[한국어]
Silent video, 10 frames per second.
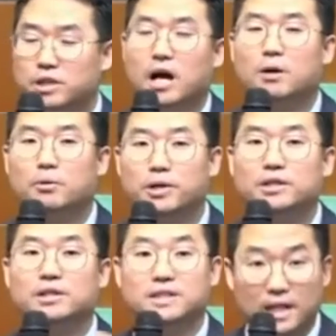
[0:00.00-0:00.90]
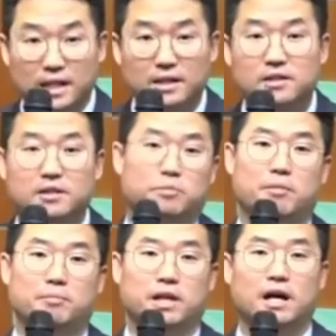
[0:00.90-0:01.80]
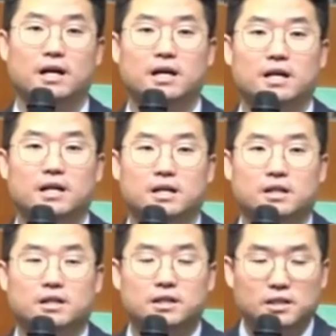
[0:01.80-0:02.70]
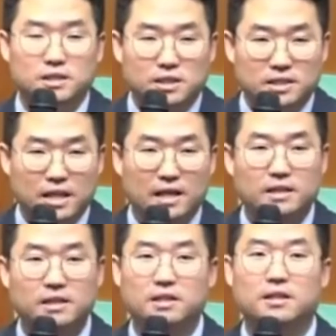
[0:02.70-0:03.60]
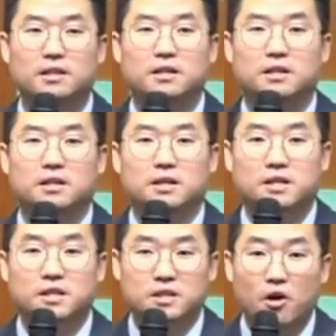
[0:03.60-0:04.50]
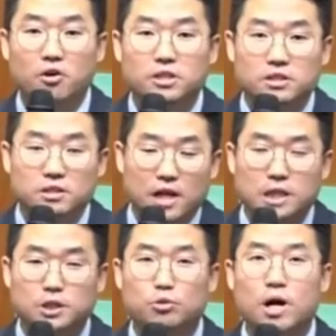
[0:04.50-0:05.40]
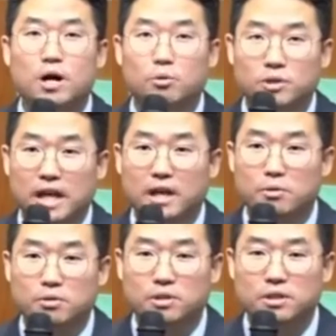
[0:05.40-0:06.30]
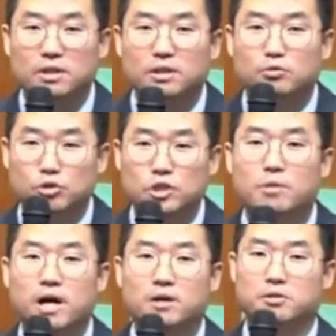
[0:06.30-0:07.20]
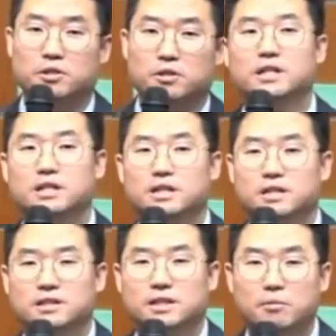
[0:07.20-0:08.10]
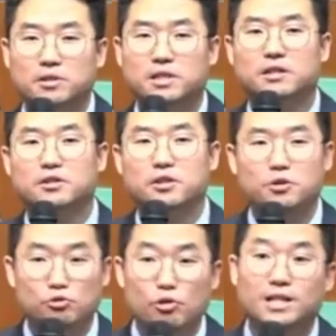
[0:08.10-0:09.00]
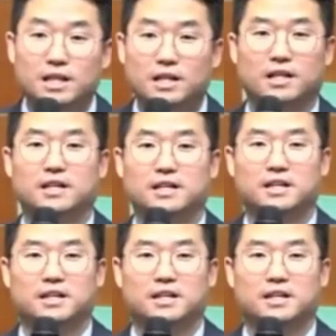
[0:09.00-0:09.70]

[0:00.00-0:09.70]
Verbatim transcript: 우리가 하고 있는 세례를 의미합니다. 그 세례는 형식을 간소화하고 내용을 구체화한 거죠. 세 번째는 유아 세례.